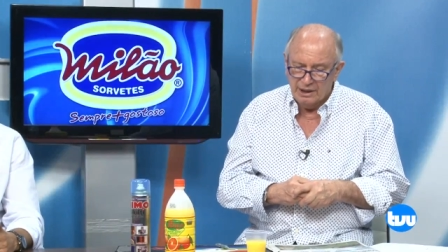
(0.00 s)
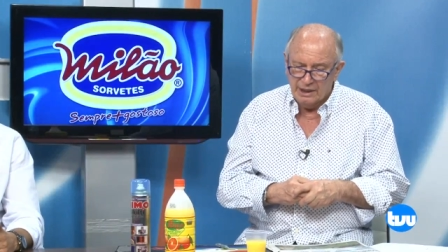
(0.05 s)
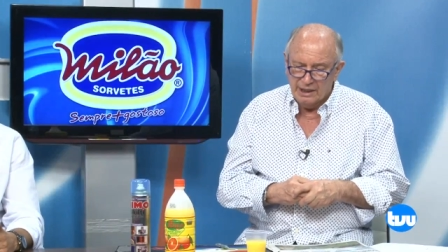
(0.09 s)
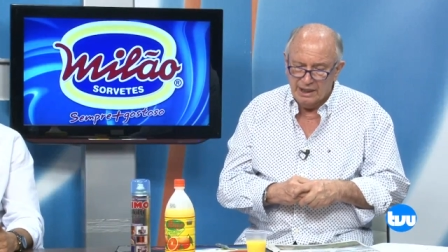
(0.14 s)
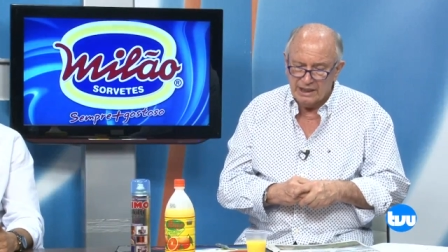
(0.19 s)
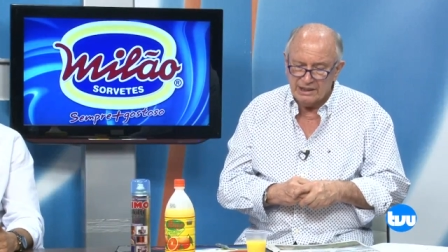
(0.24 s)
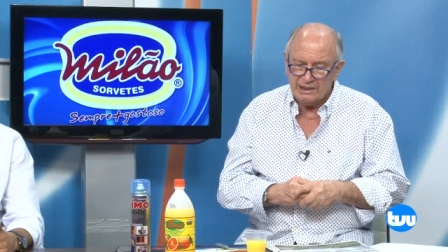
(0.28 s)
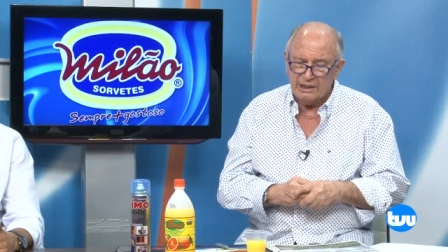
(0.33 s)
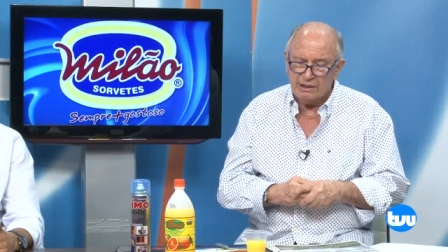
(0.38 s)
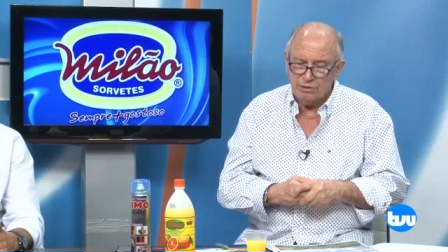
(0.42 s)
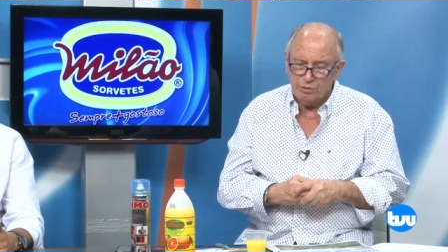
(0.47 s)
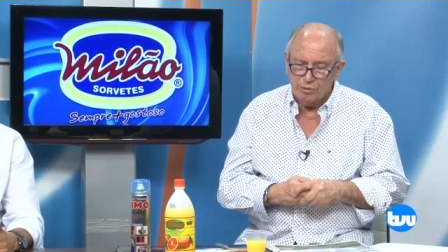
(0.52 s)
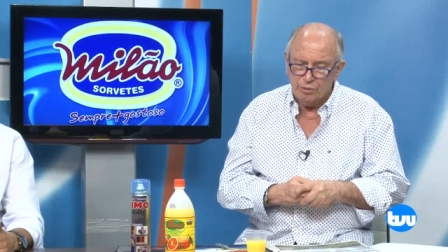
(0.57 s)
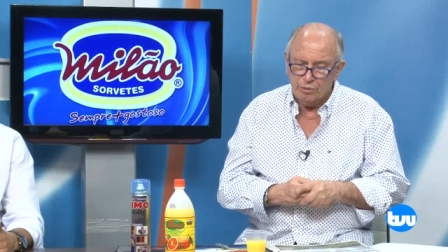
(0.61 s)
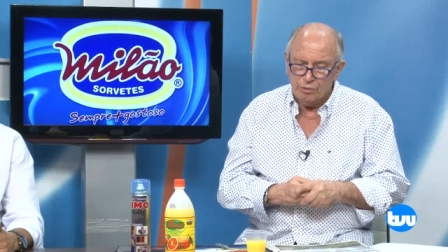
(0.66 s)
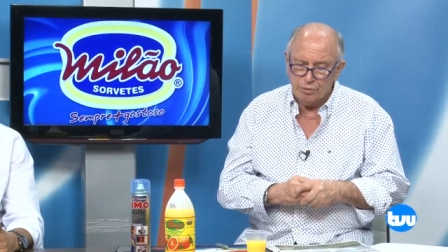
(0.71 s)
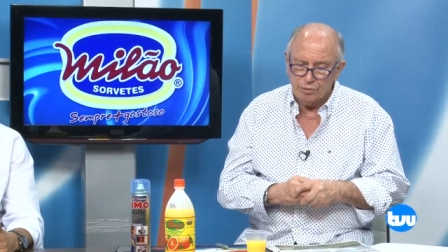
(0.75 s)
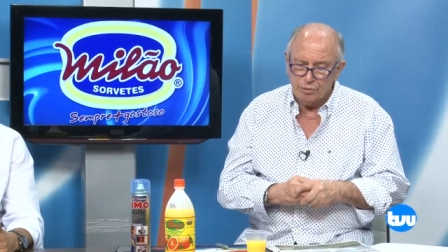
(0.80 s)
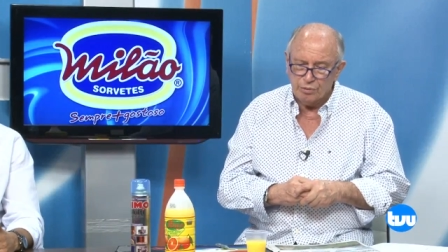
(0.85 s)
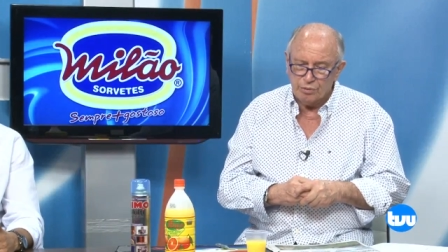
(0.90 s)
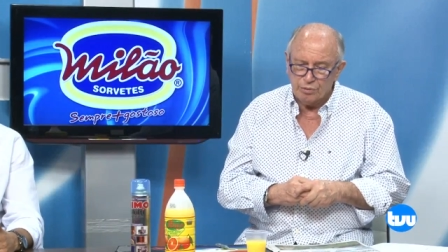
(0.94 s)
Essa
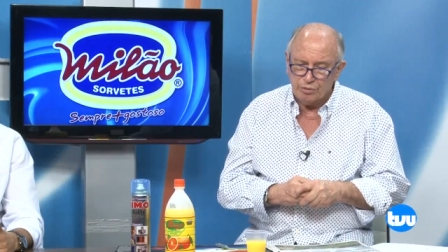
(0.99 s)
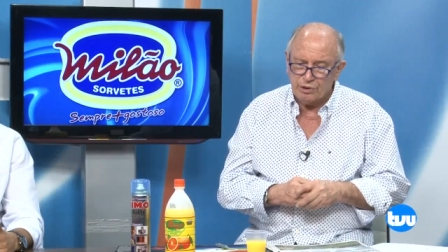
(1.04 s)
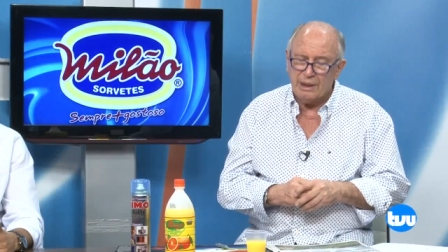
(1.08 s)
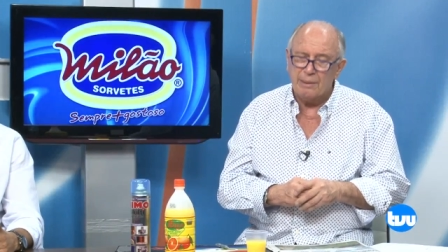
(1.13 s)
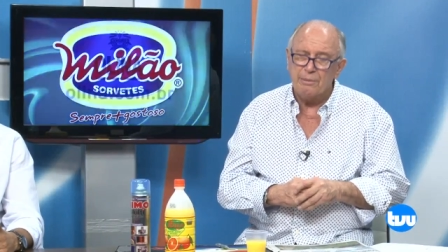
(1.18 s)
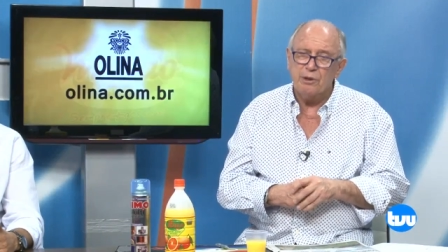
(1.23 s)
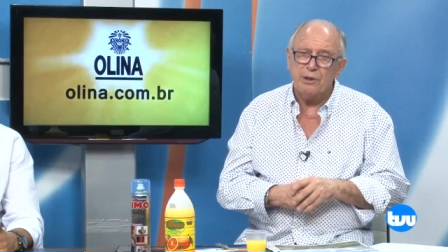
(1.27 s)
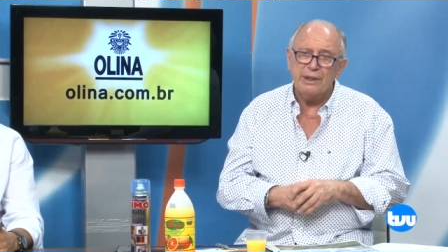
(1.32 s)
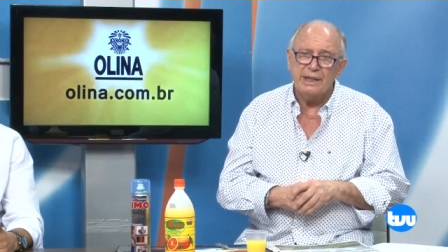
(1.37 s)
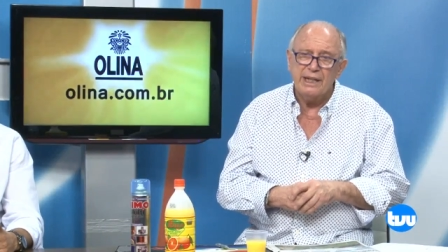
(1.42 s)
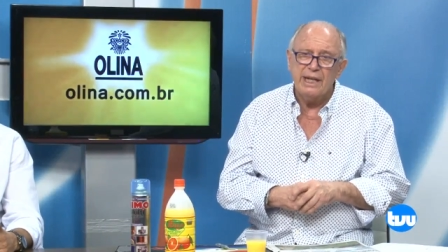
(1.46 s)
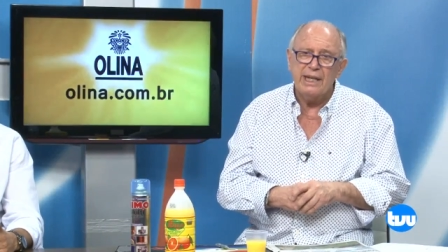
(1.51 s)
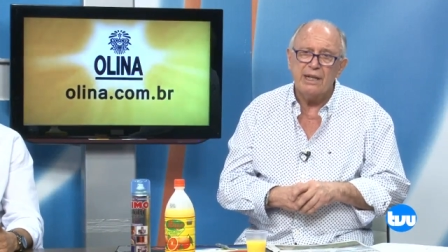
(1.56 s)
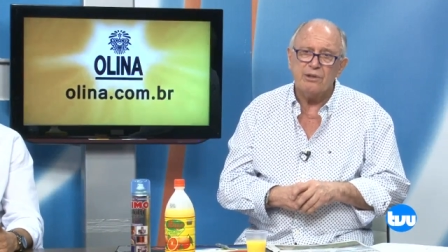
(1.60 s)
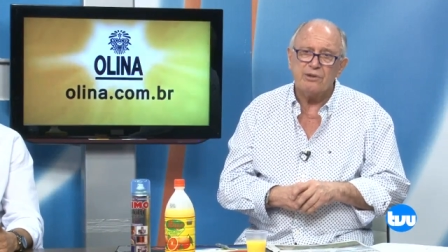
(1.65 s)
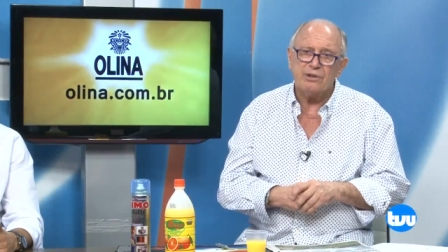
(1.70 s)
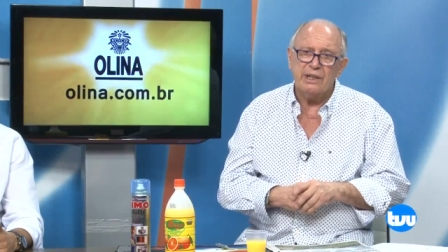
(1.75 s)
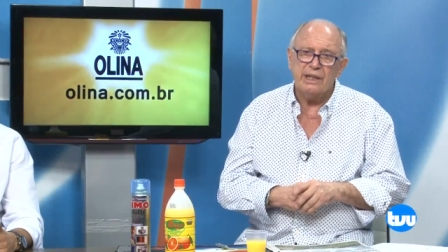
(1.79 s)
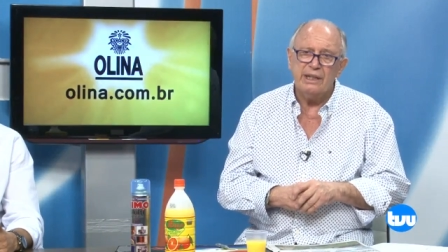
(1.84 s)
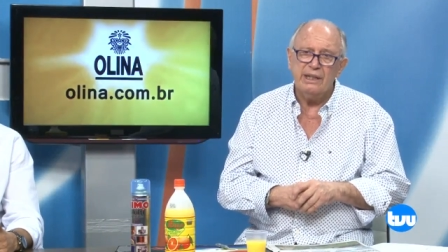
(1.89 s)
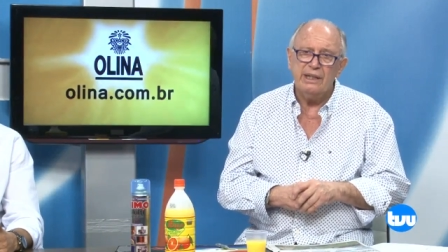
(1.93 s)
do, do, dos
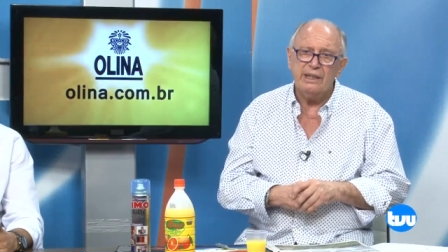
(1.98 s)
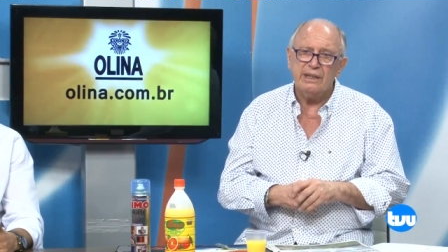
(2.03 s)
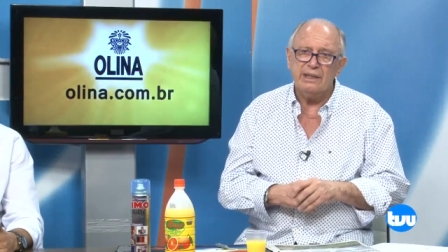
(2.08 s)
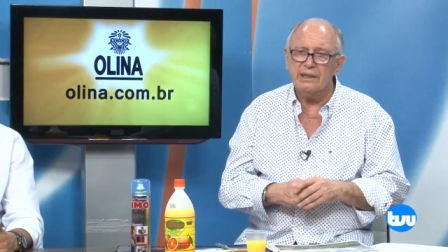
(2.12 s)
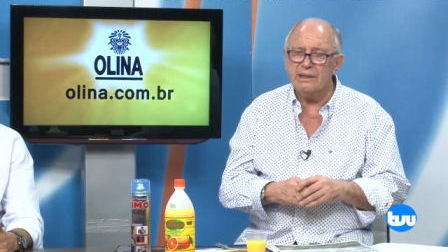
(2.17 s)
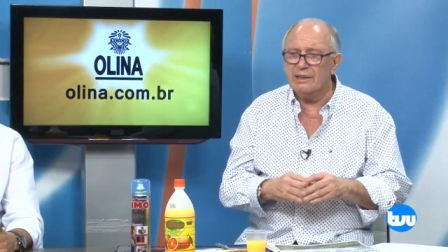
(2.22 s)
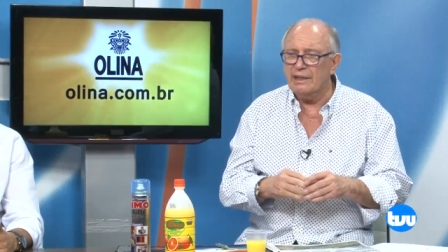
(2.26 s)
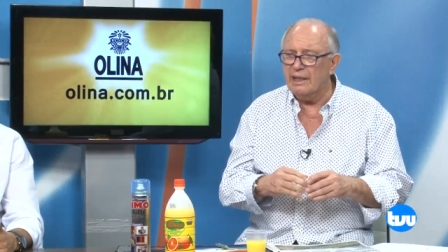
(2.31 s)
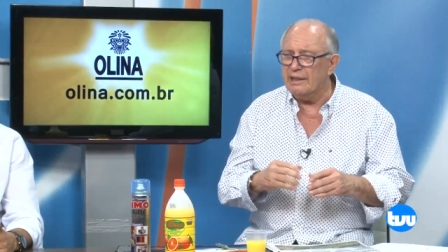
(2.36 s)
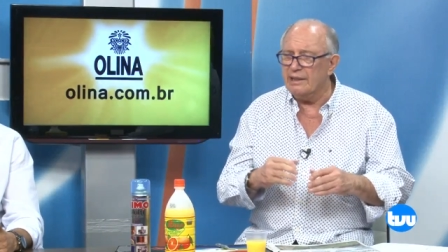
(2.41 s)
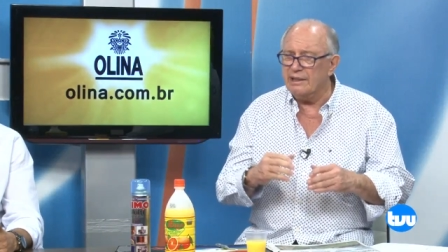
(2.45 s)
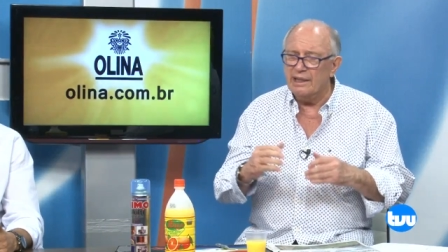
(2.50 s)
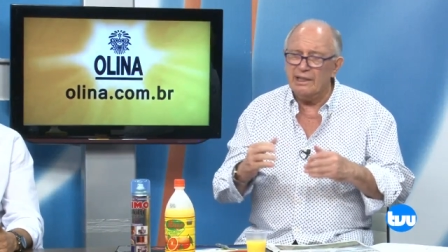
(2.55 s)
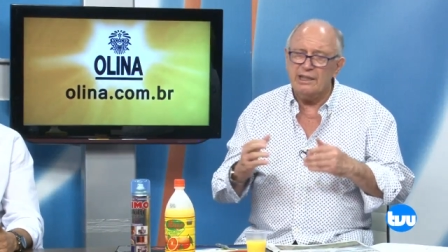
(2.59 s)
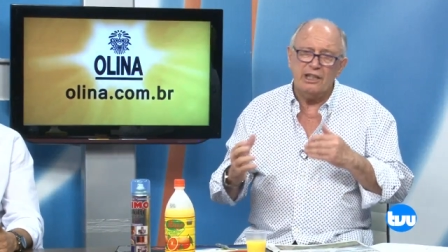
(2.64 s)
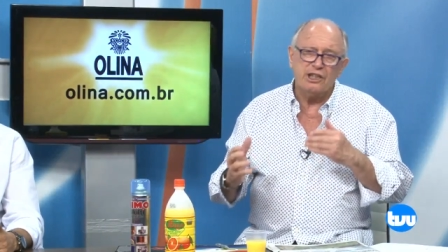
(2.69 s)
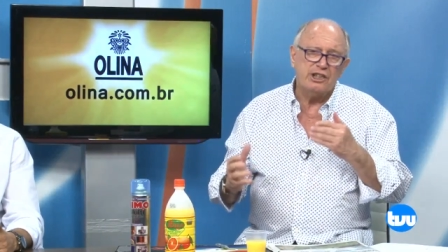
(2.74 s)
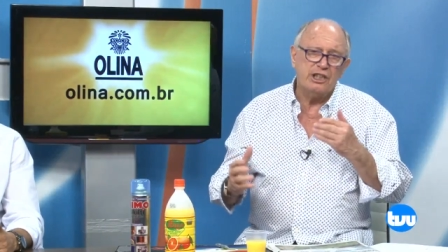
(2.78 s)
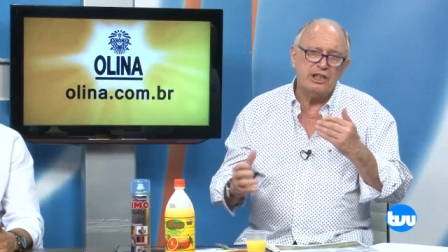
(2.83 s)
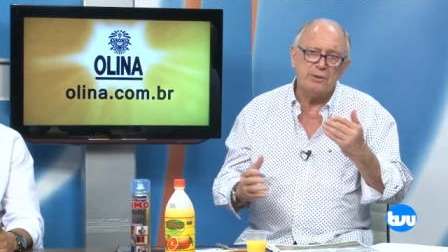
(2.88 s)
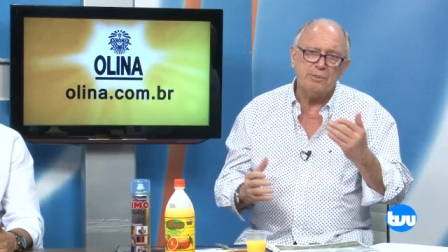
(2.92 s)
caminhoneiros aí, que tem tanta gente